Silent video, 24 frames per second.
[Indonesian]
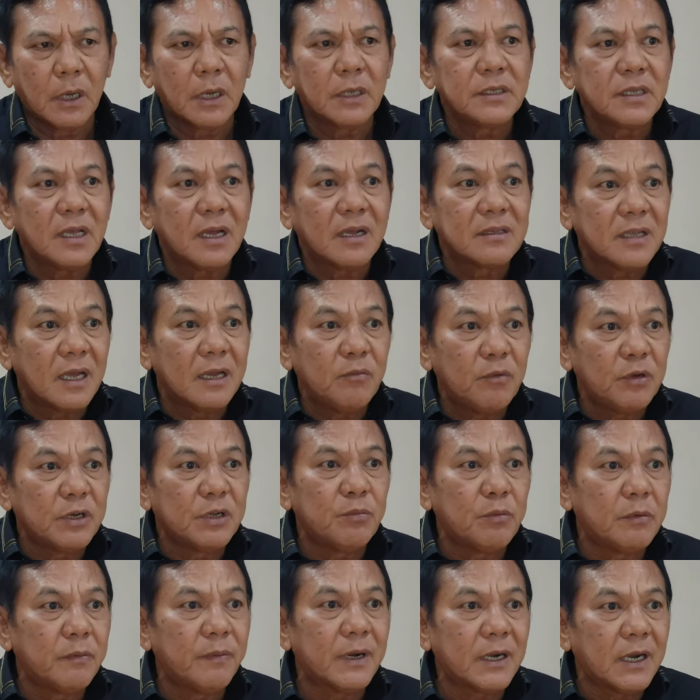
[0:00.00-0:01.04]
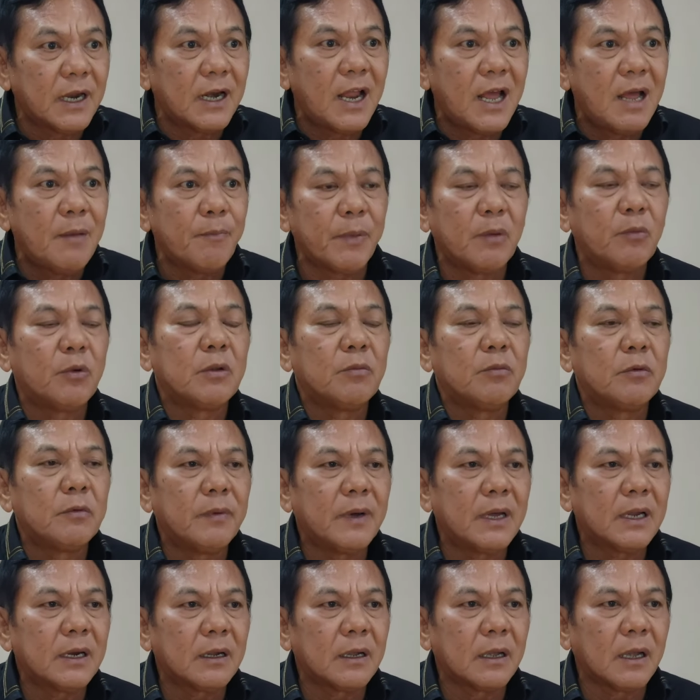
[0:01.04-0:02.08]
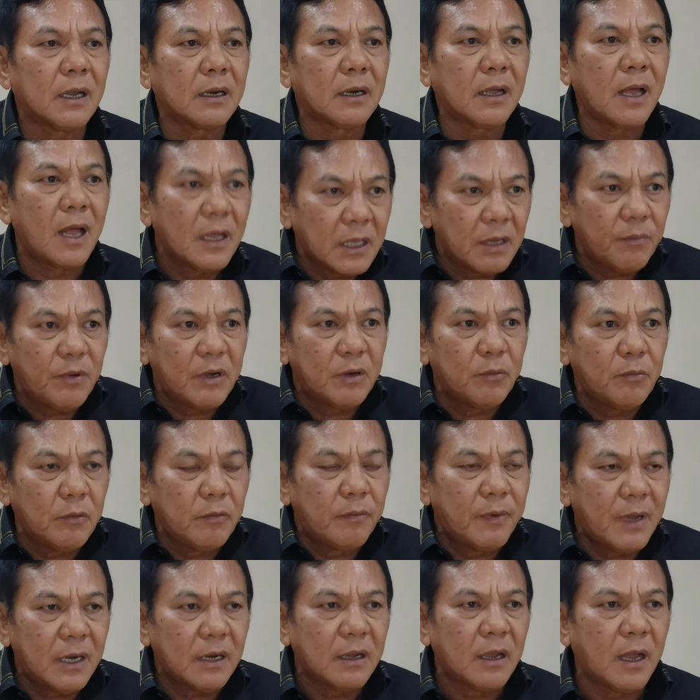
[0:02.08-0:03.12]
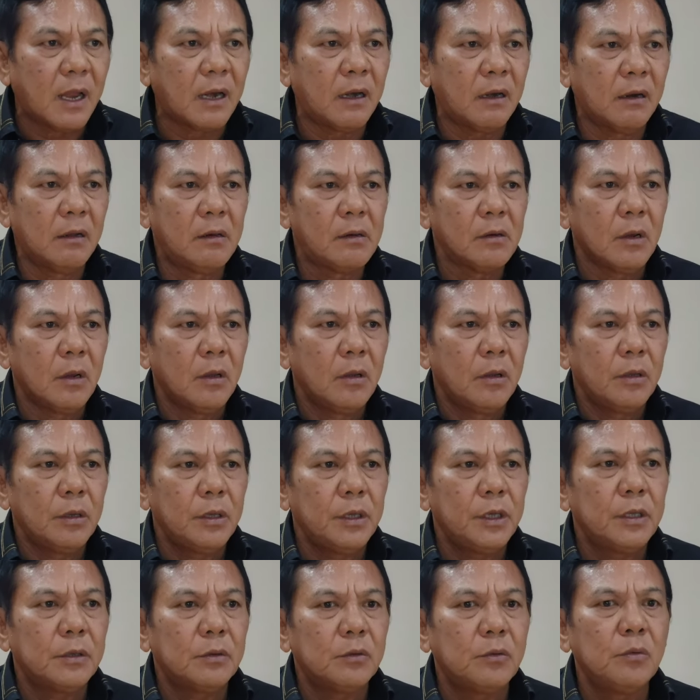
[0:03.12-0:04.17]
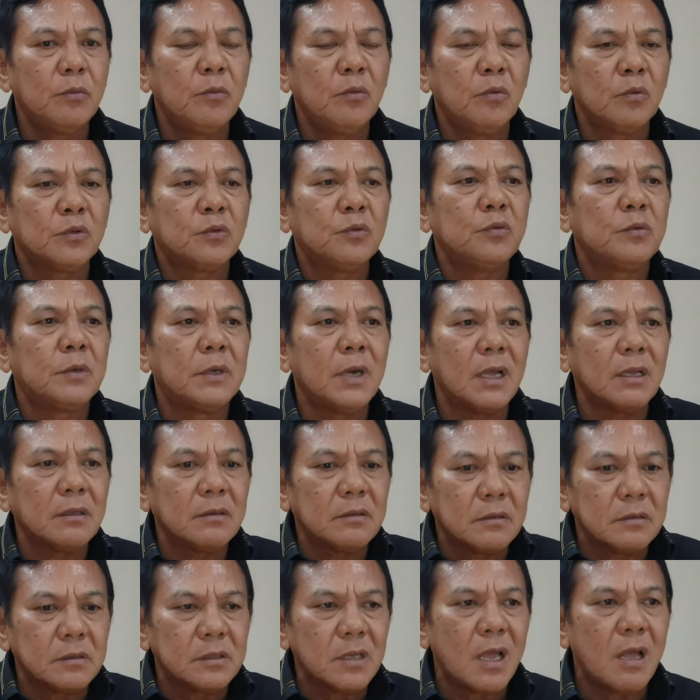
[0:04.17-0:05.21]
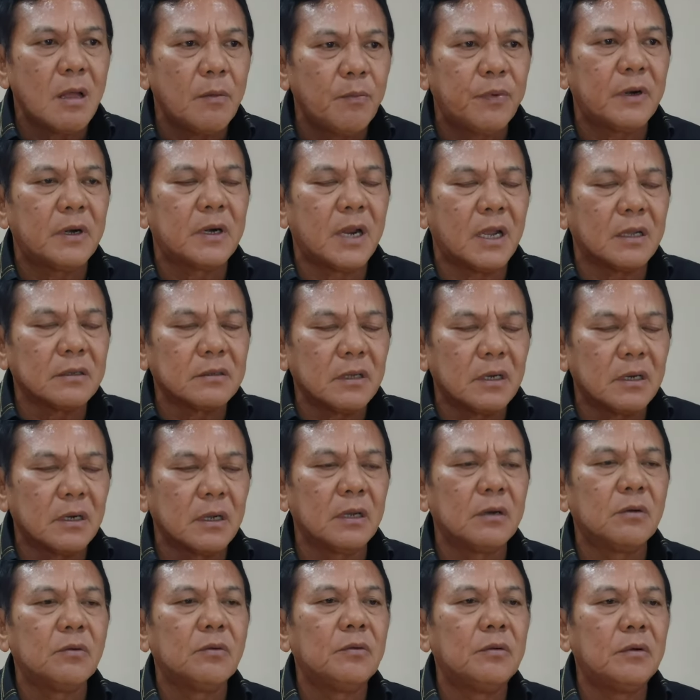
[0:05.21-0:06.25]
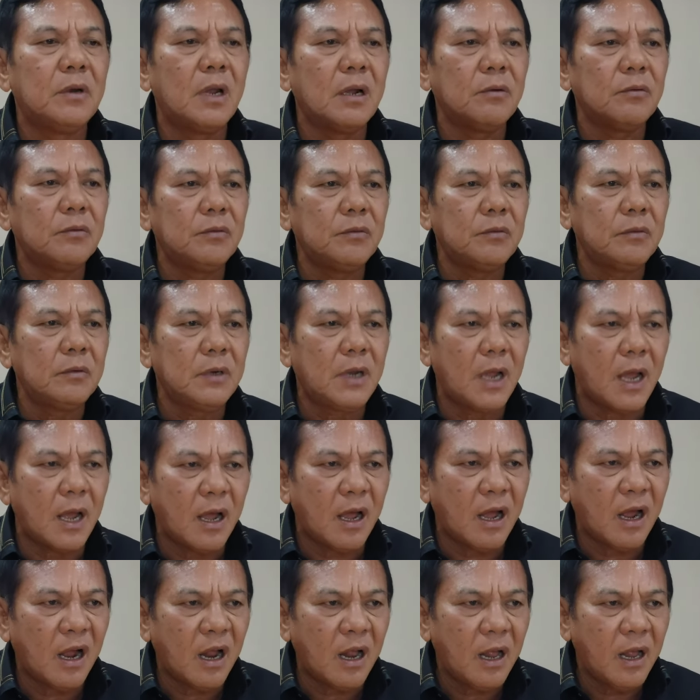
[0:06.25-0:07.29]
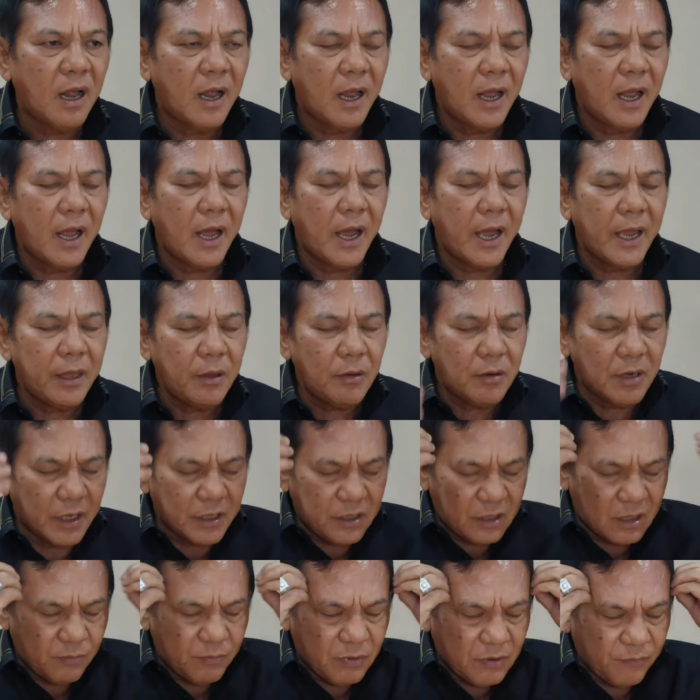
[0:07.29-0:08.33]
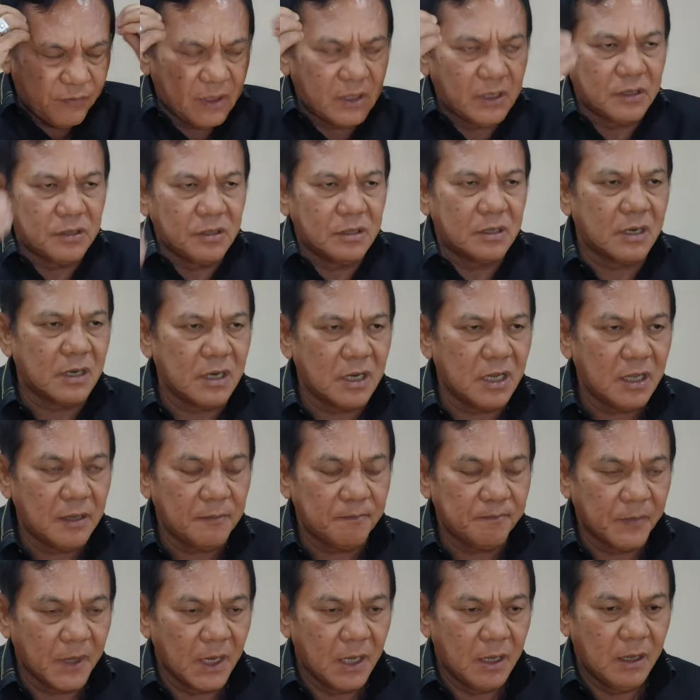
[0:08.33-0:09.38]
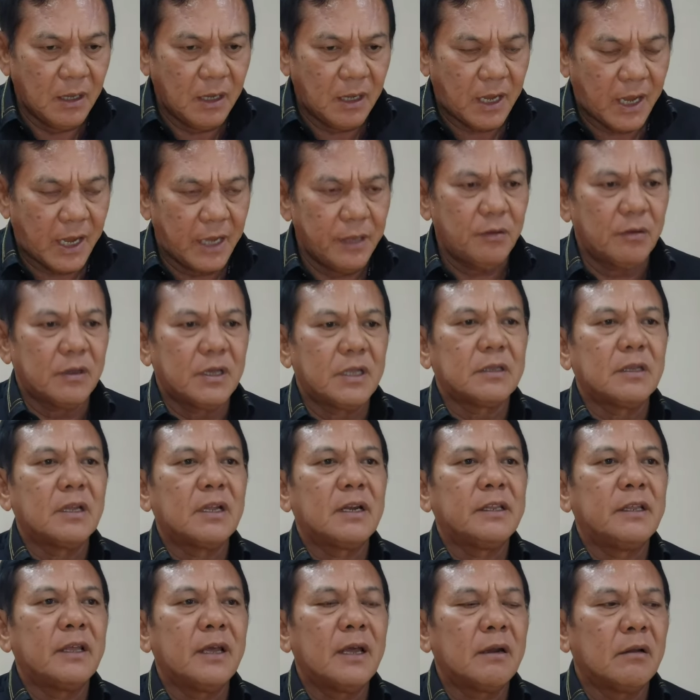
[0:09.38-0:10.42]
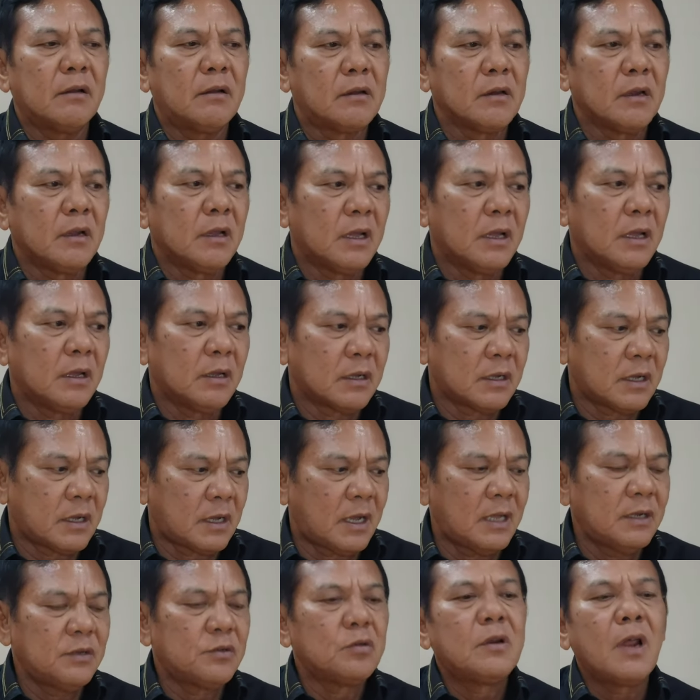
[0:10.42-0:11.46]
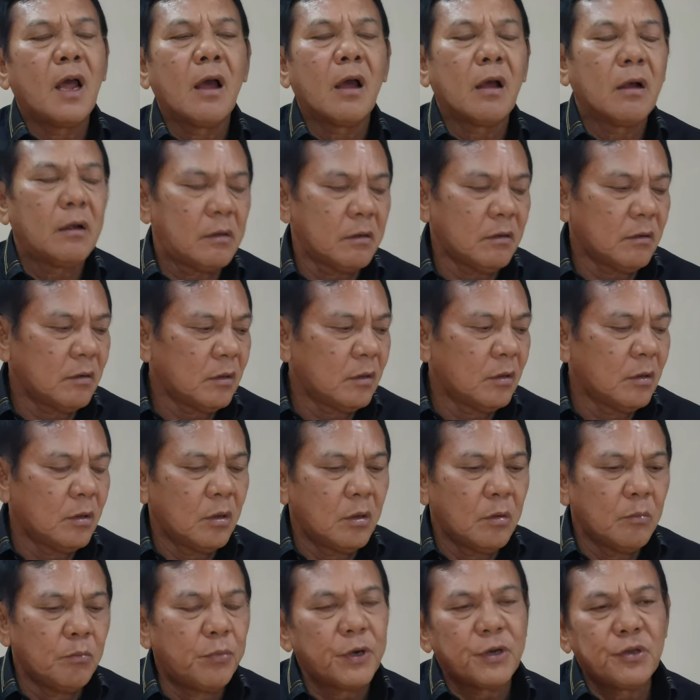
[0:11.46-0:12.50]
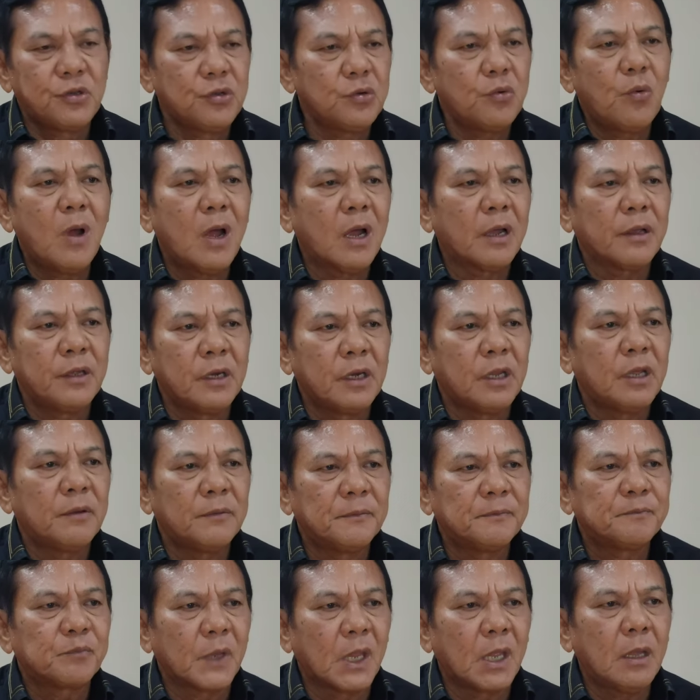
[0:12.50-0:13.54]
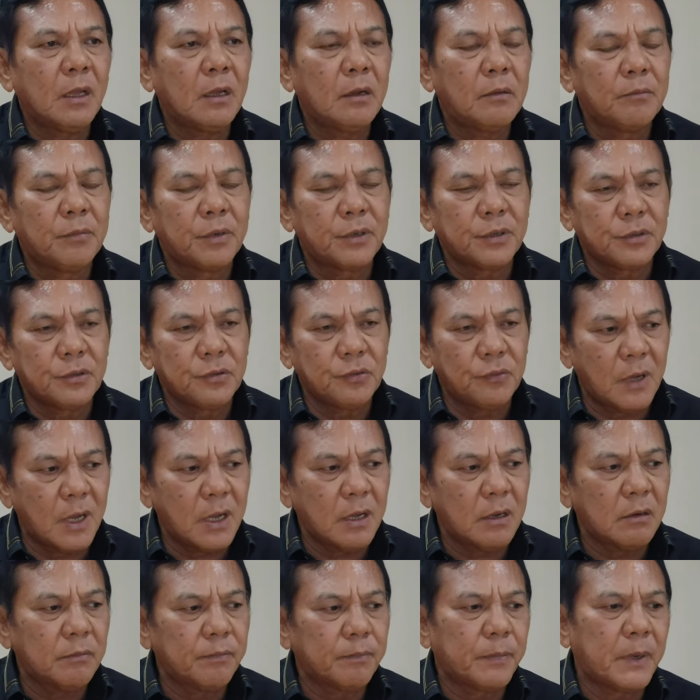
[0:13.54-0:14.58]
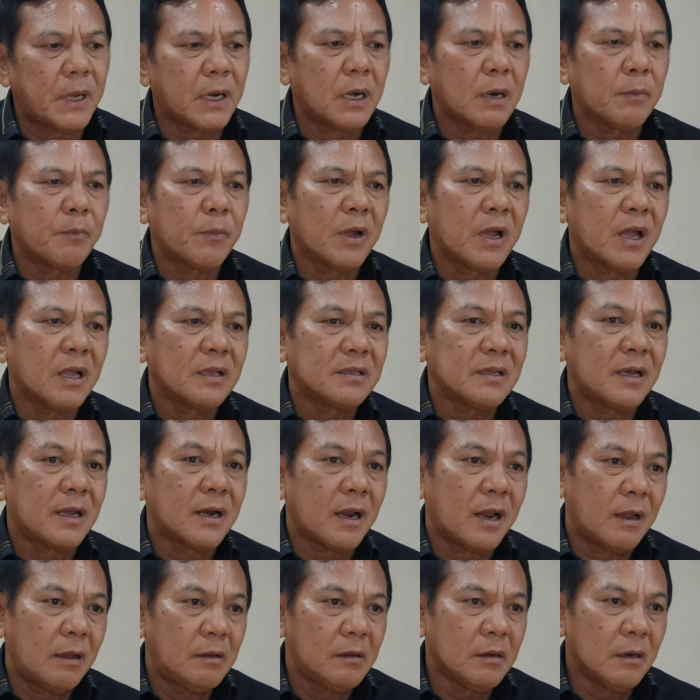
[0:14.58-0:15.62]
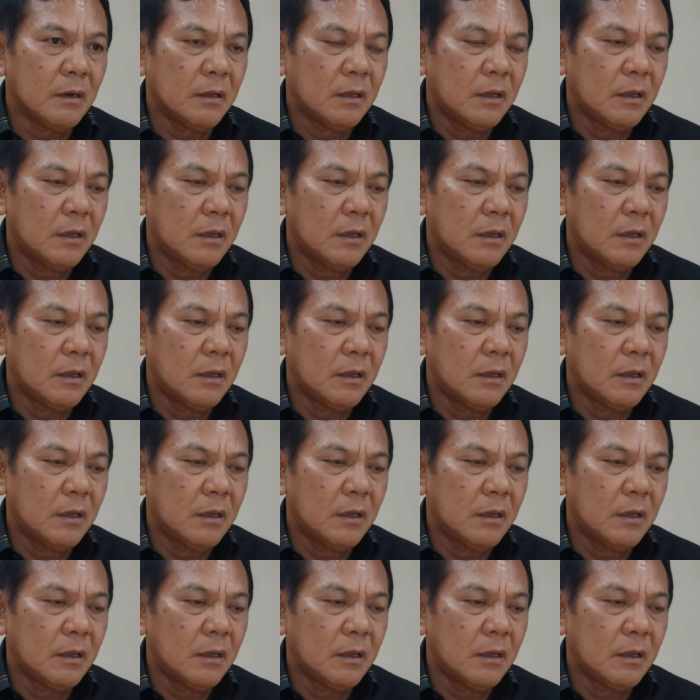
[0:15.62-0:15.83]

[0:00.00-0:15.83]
Kejaksaan mau dibubarkan apa yang mau dibubarkan? Kaki mau dibubarkan. Itu sudah sah berdasarkan undang-undang. Ayolah kita berpikir jernih. Ayo kita lihat kan sudah berjuang ini ya, berjuang para pengacara